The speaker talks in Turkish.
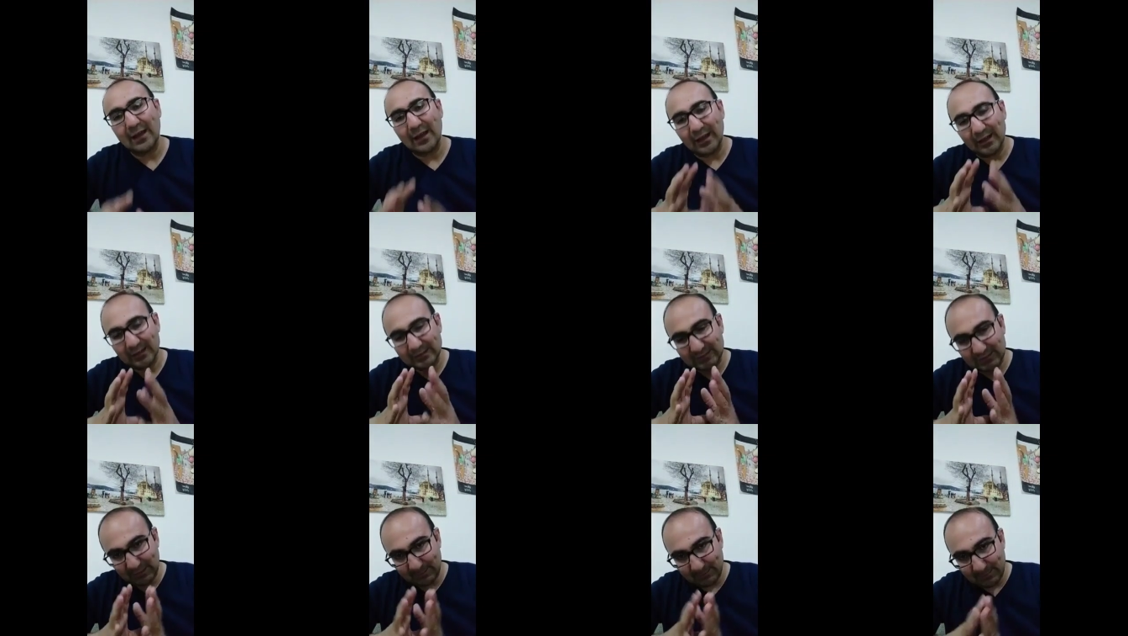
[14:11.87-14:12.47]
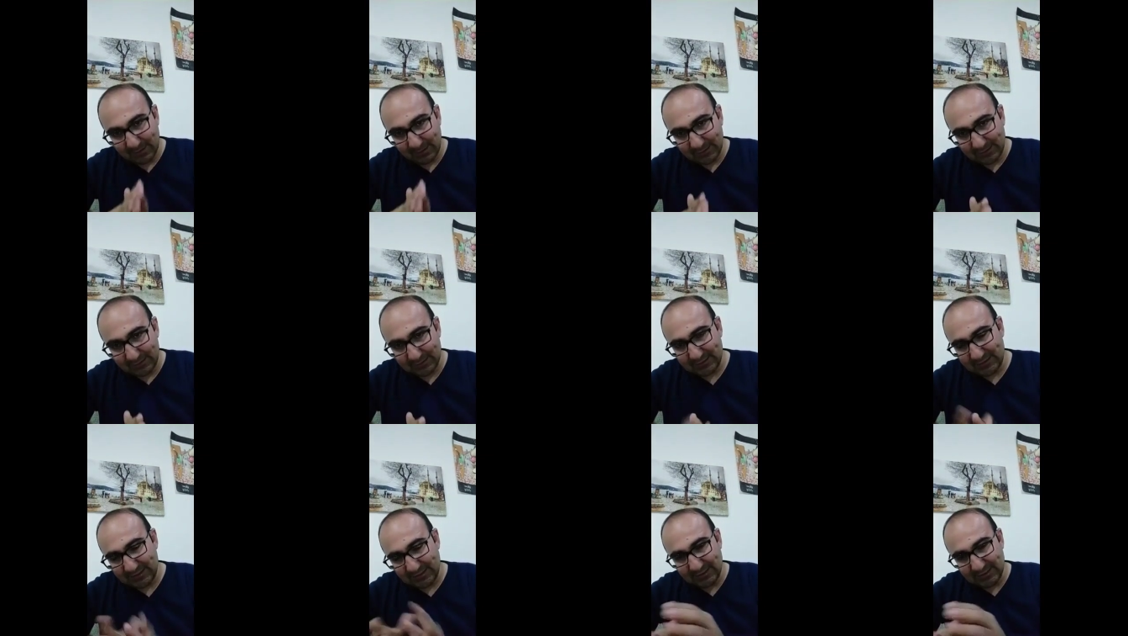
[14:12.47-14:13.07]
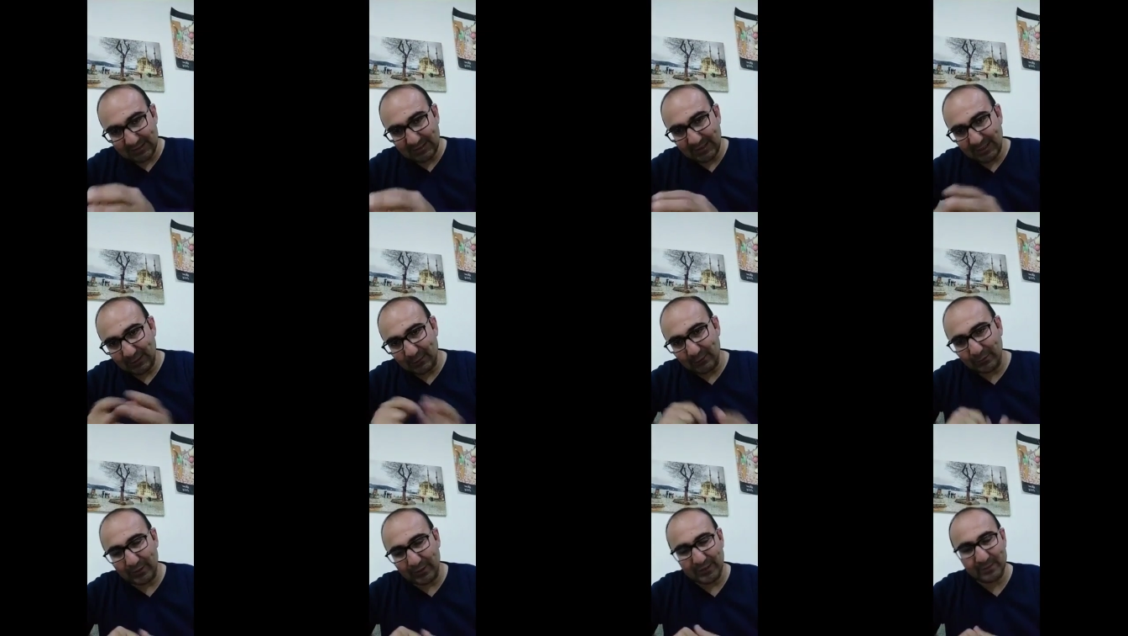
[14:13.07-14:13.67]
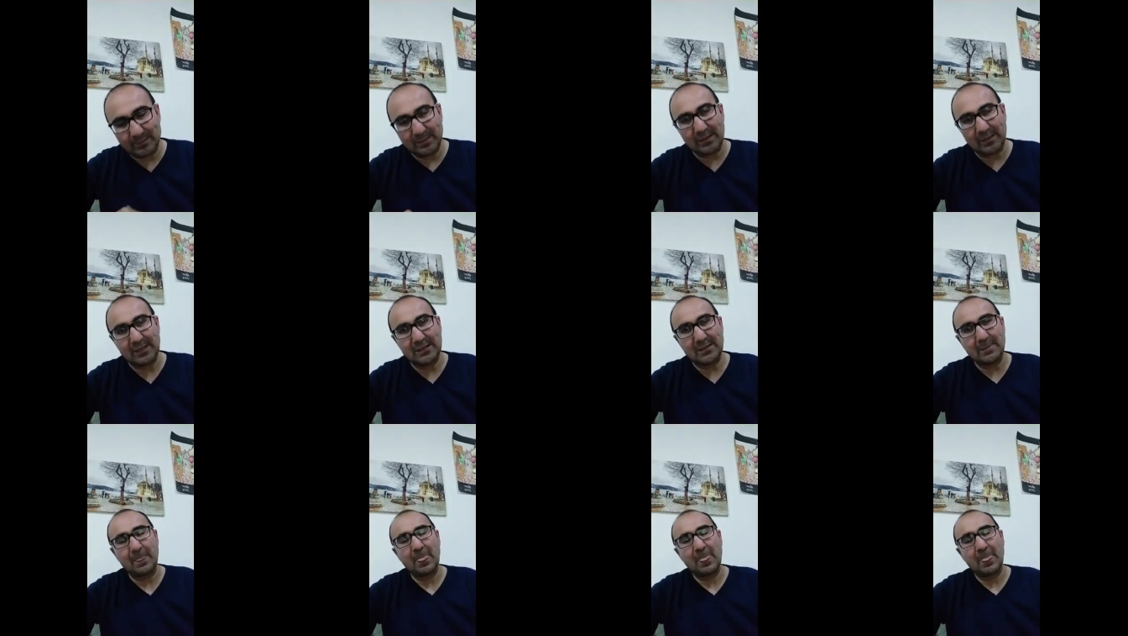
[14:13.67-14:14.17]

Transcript: Ataman Tiginlerin öğretmeniydi.